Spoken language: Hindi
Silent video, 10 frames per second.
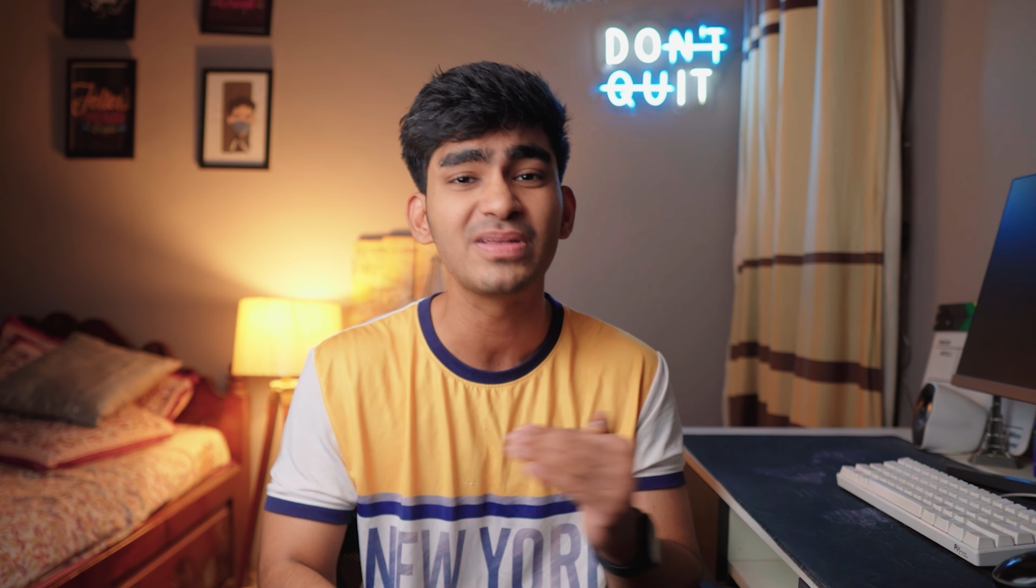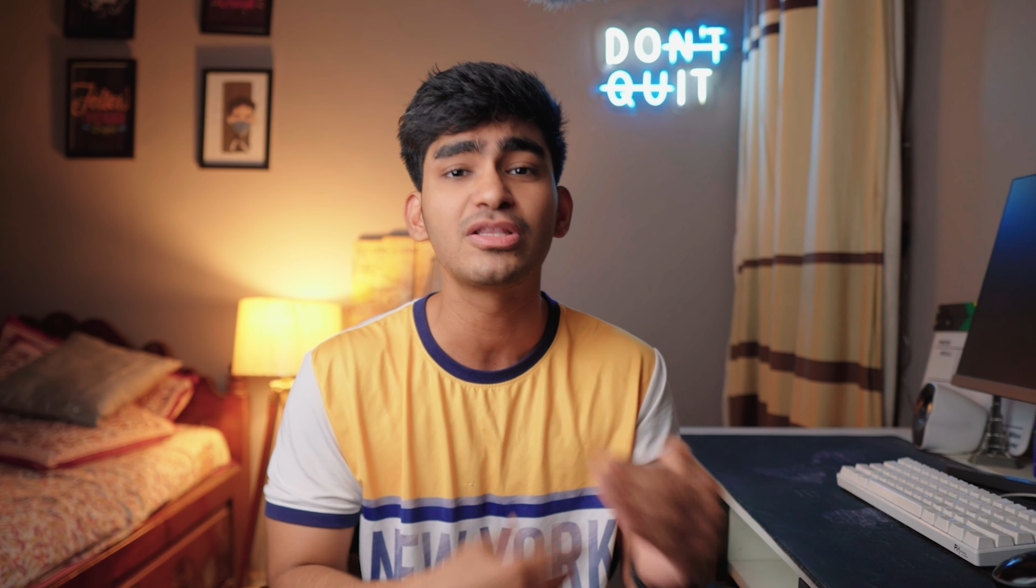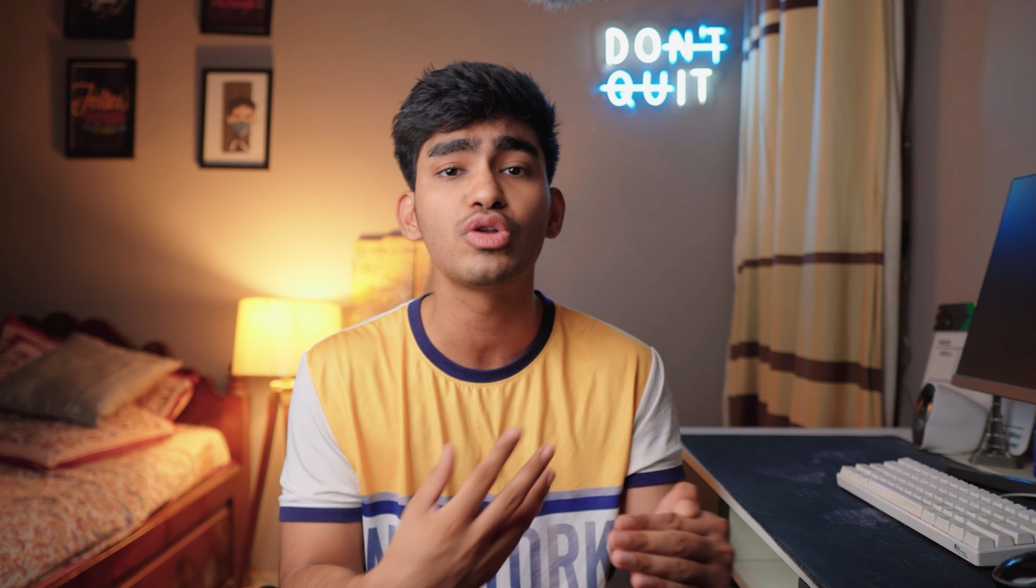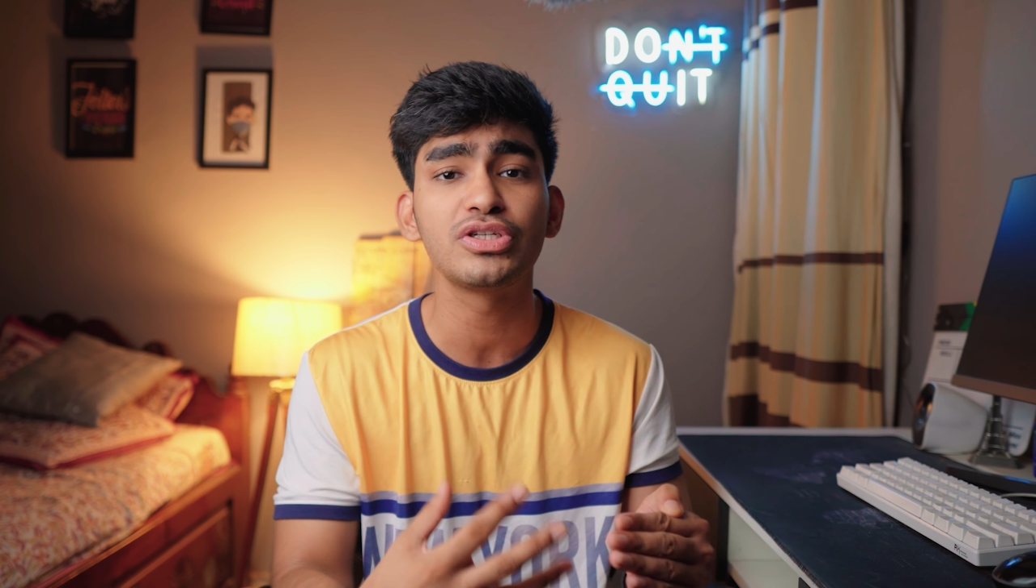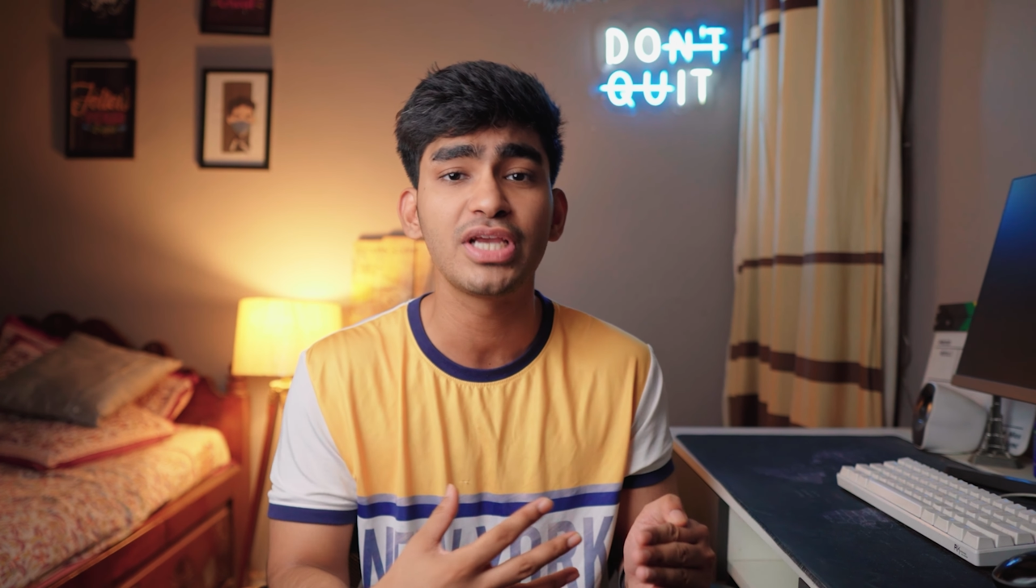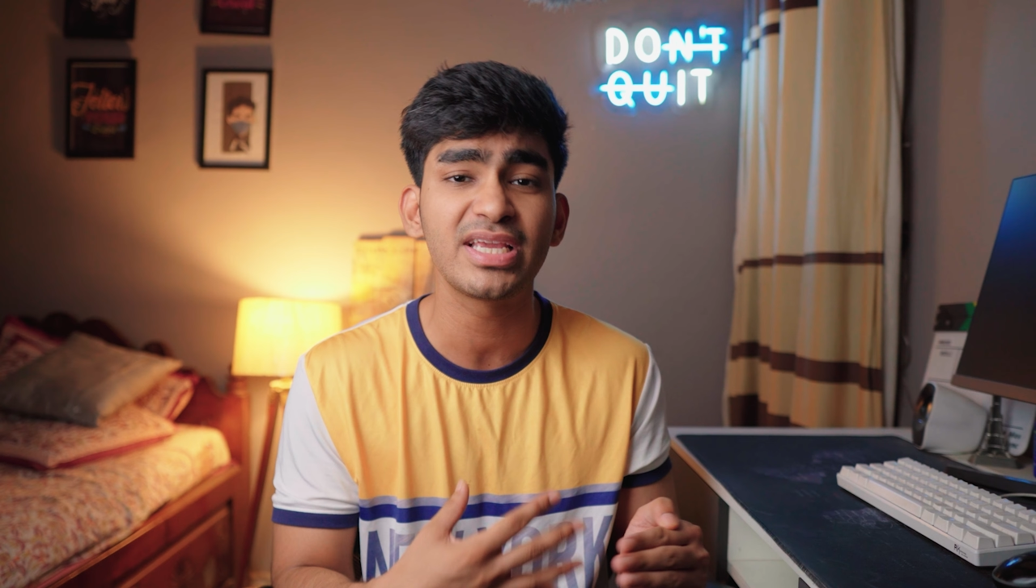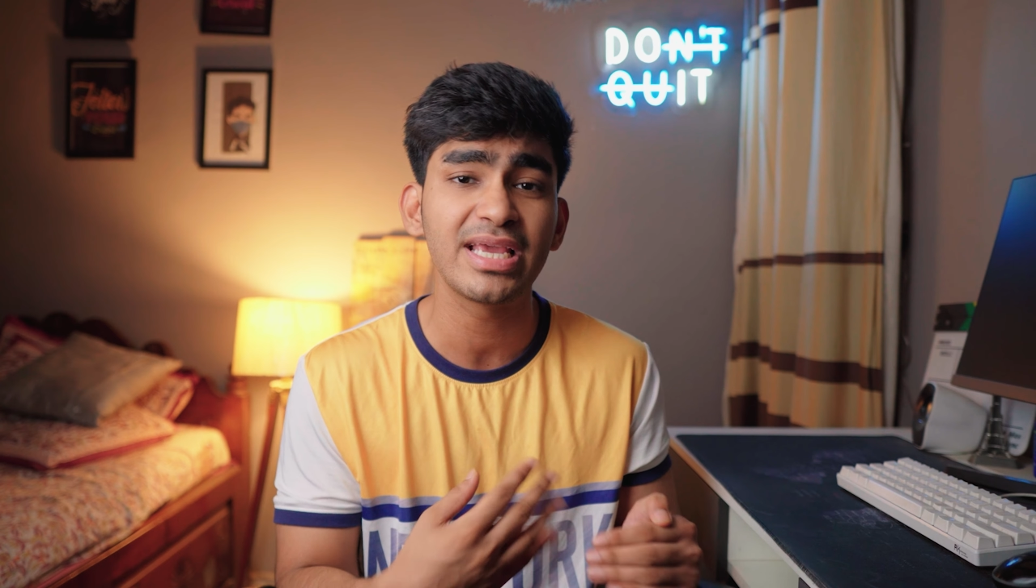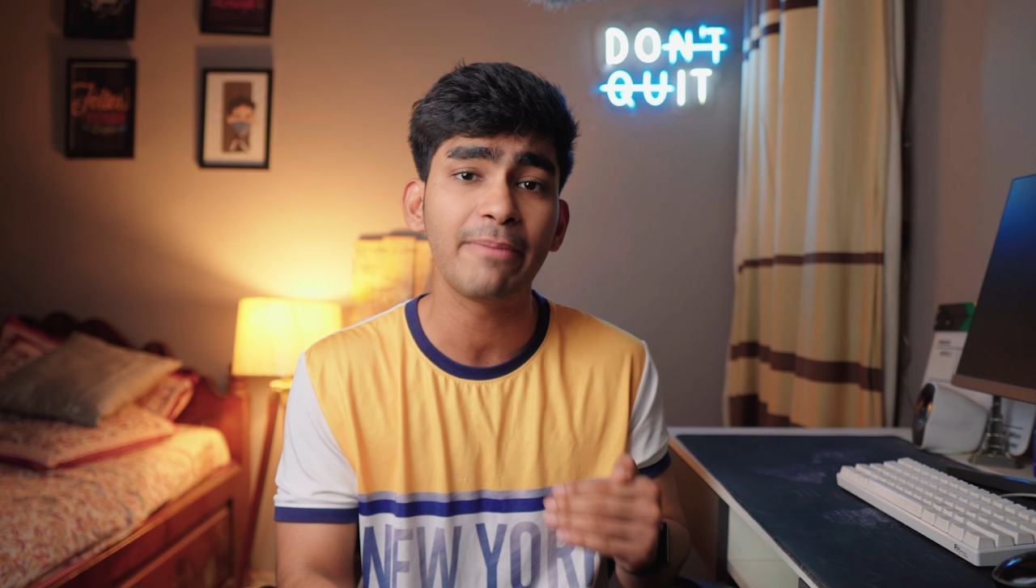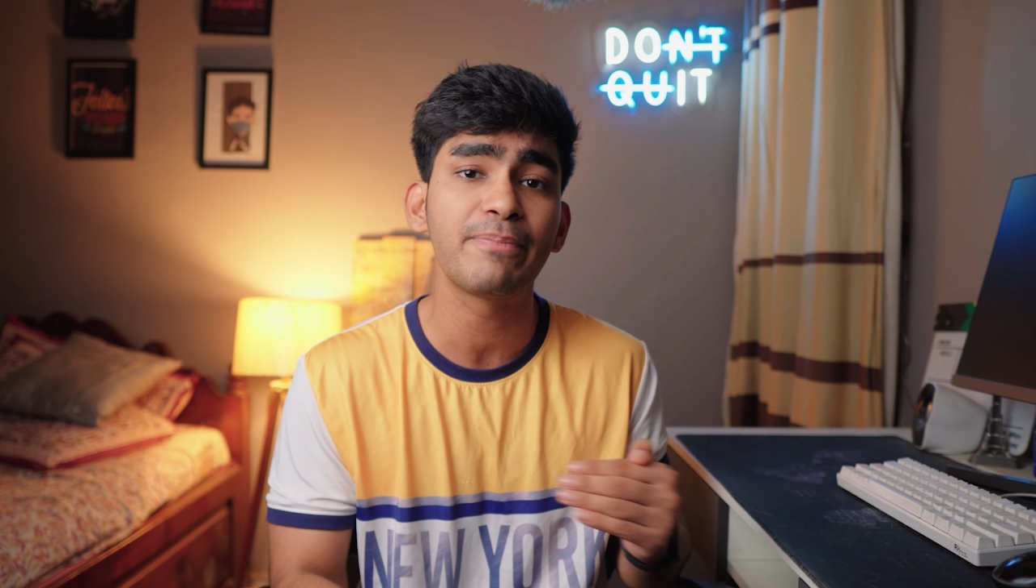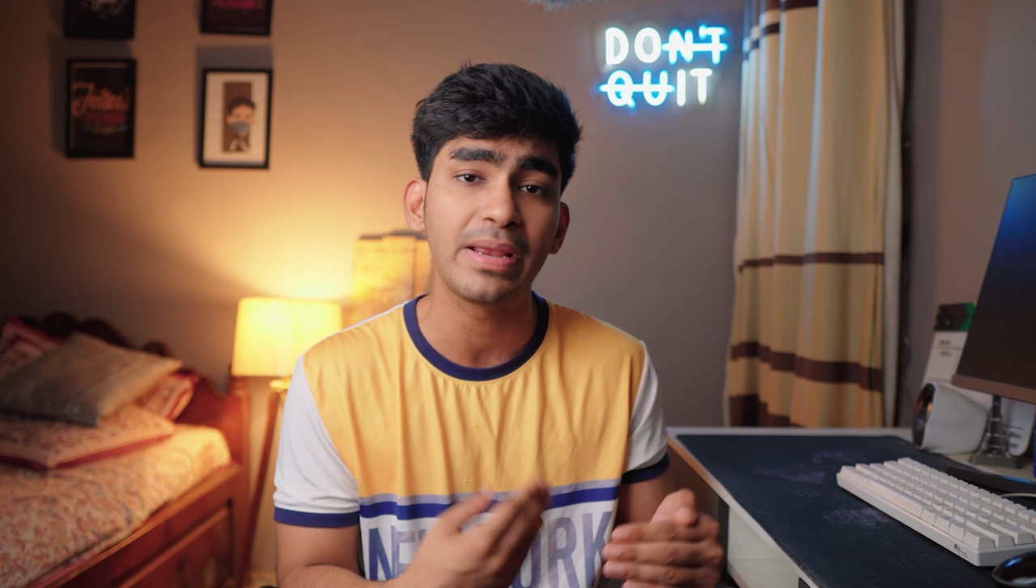पता होना चाहिए कि आप